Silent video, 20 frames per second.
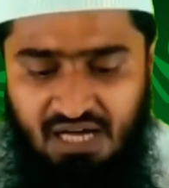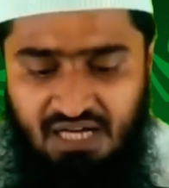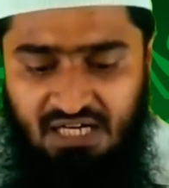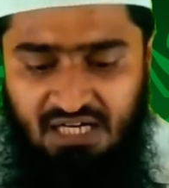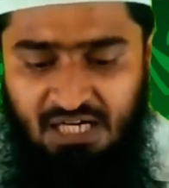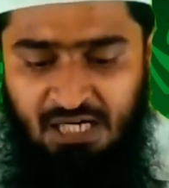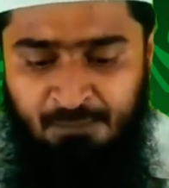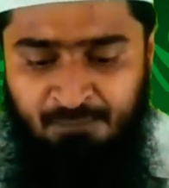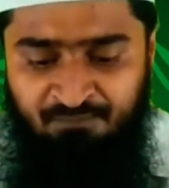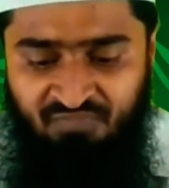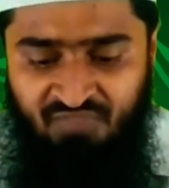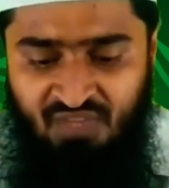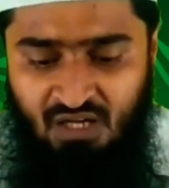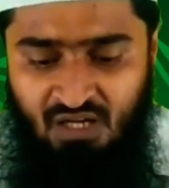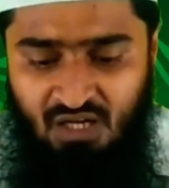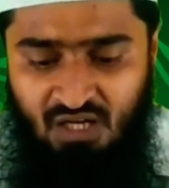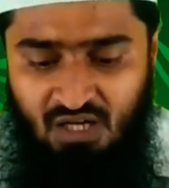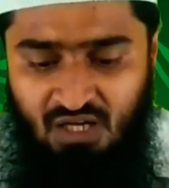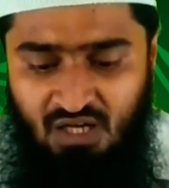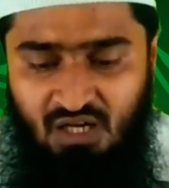பாருங்கள்
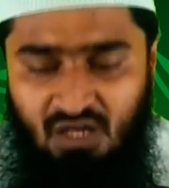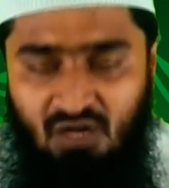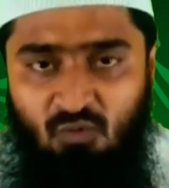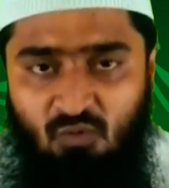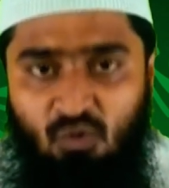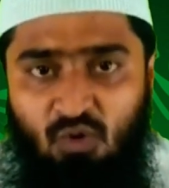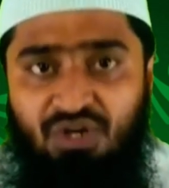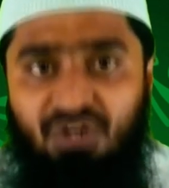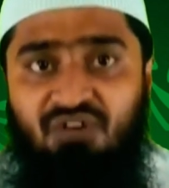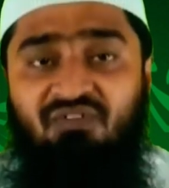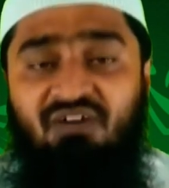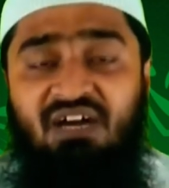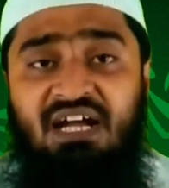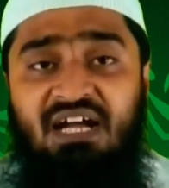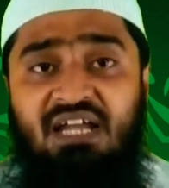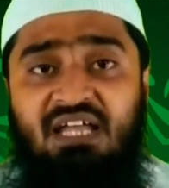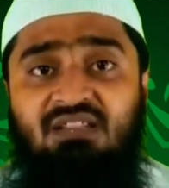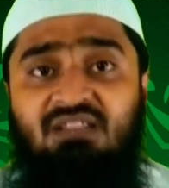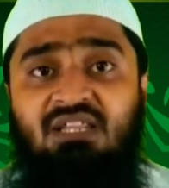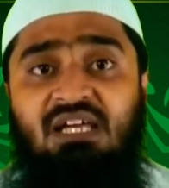ஒரு
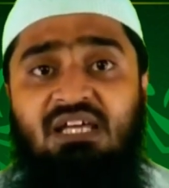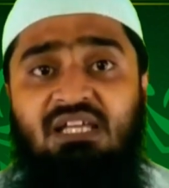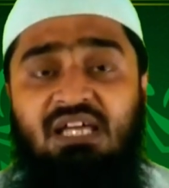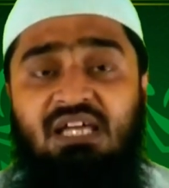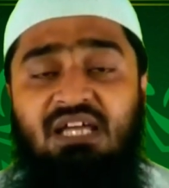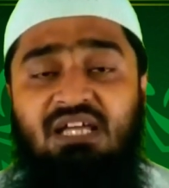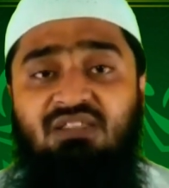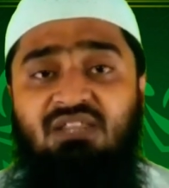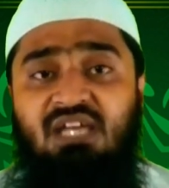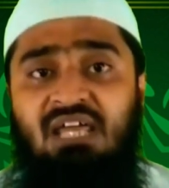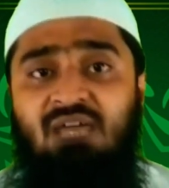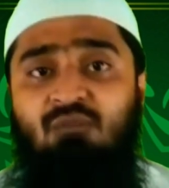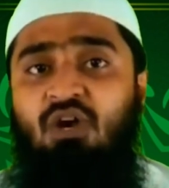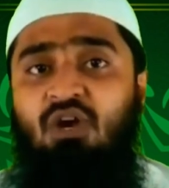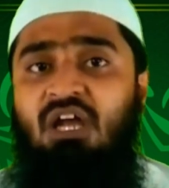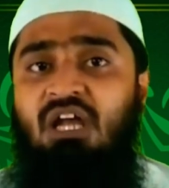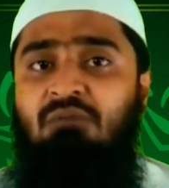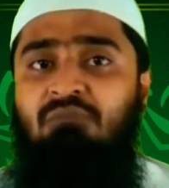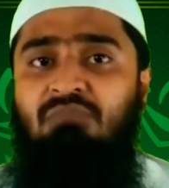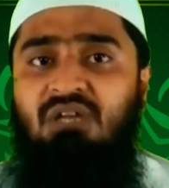வருடத்தில் இது எத்தனை
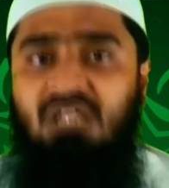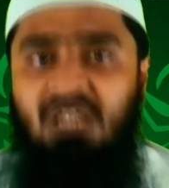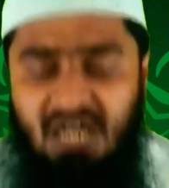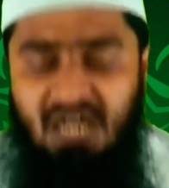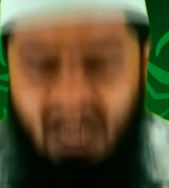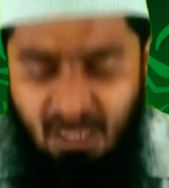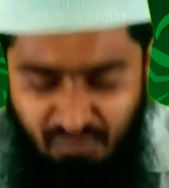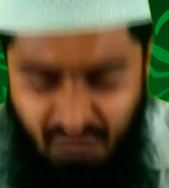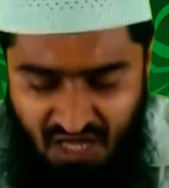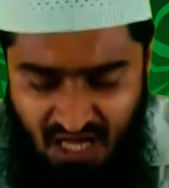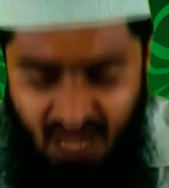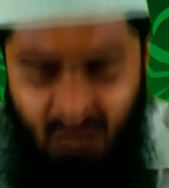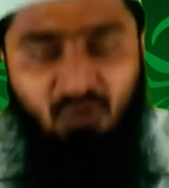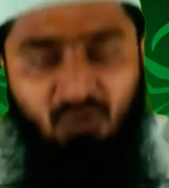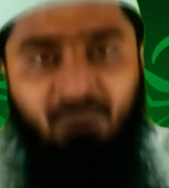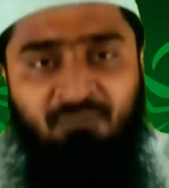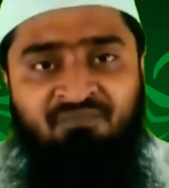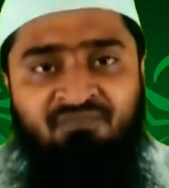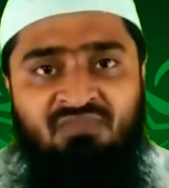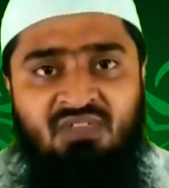முறை நம் மீது
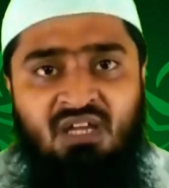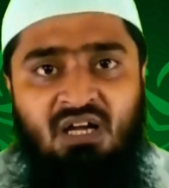கடமையாகும்